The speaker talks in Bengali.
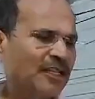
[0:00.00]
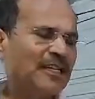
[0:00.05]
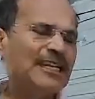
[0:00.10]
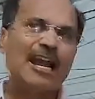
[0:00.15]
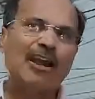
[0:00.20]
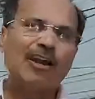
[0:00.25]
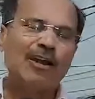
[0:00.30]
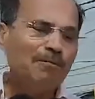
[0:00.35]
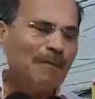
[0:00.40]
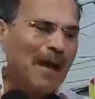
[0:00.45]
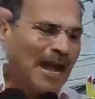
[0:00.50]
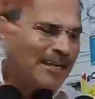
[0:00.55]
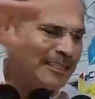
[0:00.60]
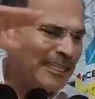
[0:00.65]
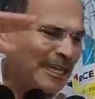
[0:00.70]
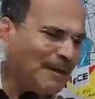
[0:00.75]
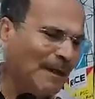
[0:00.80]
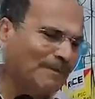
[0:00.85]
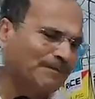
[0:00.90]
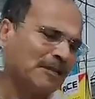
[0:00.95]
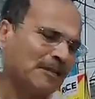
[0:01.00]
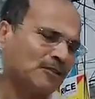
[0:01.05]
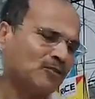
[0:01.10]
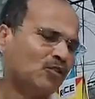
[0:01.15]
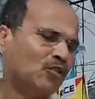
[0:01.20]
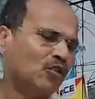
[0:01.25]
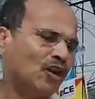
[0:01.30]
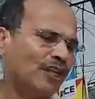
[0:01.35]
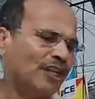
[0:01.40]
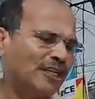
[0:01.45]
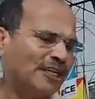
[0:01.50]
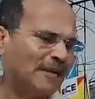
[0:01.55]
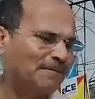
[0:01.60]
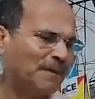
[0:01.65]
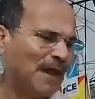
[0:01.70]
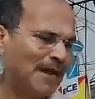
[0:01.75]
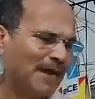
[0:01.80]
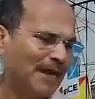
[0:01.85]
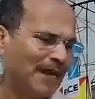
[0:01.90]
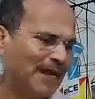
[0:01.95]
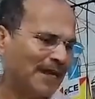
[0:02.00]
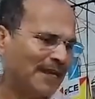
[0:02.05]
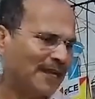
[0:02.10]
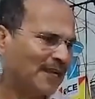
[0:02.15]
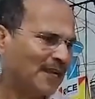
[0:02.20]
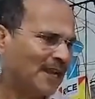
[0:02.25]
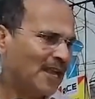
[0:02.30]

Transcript: তিনি এখন মাংসের ব্যবসা শুরু করে দিয়েছেন বাংলায়